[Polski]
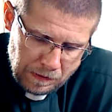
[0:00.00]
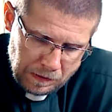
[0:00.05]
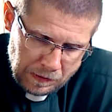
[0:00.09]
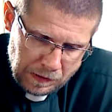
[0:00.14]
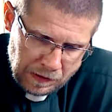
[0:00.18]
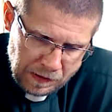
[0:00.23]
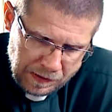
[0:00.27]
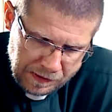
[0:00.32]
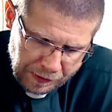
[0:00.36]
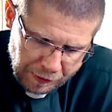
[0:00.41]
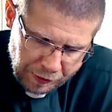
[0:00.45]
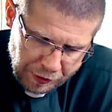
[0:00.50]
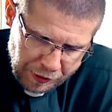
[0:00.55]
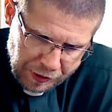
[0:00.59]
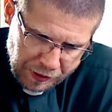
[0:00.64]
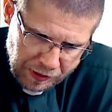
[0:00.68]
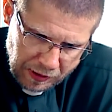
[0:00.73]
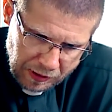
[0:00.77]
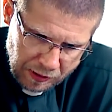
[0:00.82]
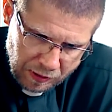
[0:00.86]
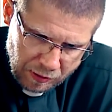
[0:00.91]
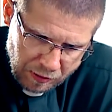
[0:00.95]

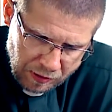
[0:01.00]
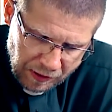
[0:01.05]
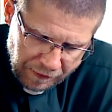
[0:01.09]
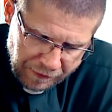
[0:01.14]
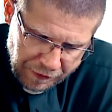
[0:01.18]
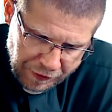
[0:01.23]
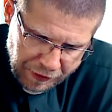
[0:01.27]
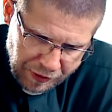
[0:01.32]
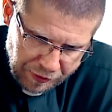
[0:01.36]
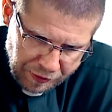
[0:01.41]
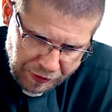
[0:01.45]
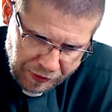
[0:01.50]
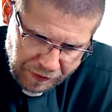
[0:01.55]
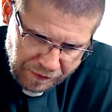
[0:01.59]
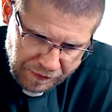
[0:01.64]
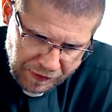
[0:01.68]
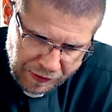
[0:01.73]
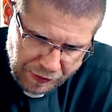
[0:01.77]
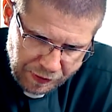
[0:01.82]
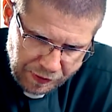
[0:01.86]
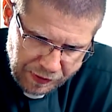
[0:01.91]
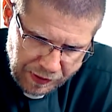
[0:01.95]
Historycznie, geograficznie to się
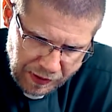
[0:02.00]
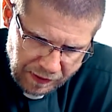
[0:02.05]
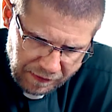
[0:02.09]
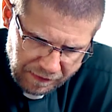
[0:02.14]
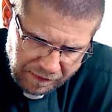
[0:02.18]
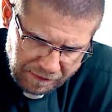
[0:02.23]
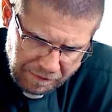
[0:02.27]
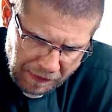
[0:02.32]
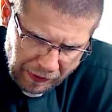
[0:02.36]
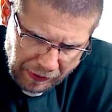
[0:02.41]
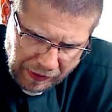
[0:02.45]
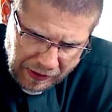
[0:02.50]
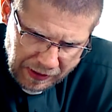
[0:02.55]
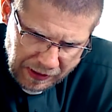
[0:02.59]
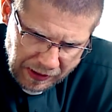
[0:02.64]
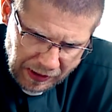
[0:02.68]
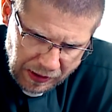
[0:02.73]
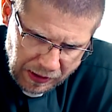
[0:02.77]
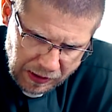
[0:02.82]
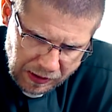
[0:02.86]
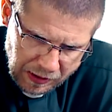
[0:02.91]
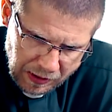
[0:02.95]
wszystko dzieje w małej
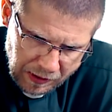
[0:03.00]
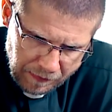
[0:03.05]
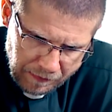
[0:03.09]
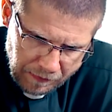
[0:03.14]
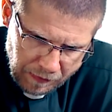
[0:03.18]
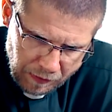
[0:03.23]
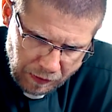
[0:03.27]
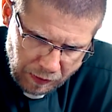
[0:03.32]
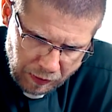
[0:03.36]
krainie.